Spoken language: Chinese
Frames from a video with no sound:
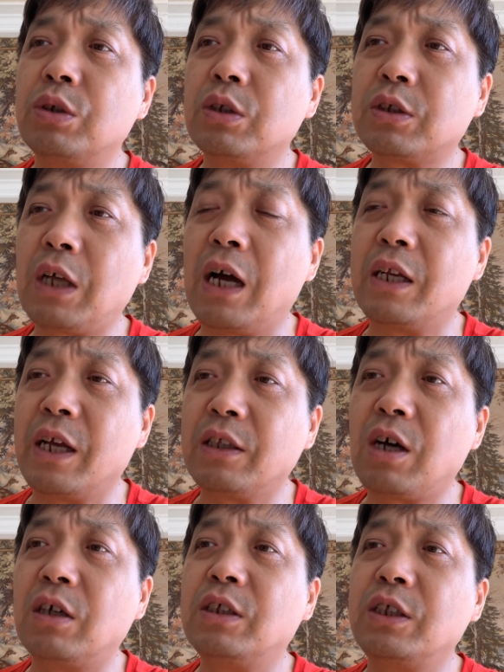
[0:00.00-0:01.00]
大连
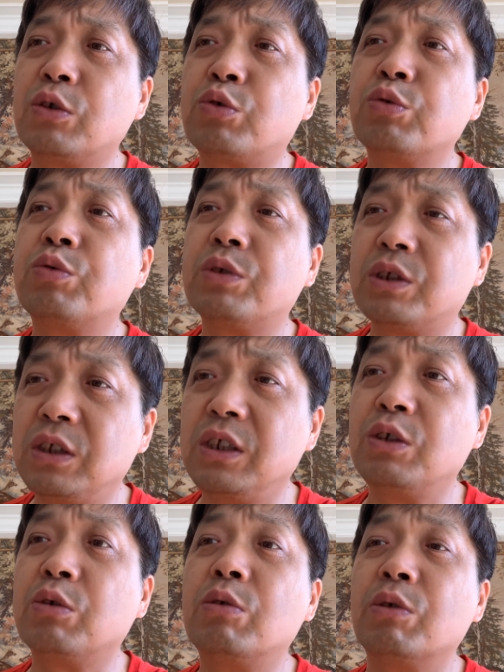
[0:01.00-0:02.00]
当地的出租司机
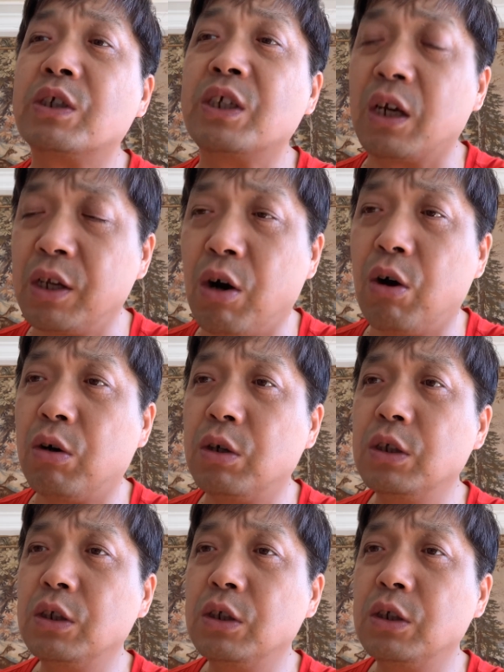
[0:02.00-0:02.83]
就跟我闲聊，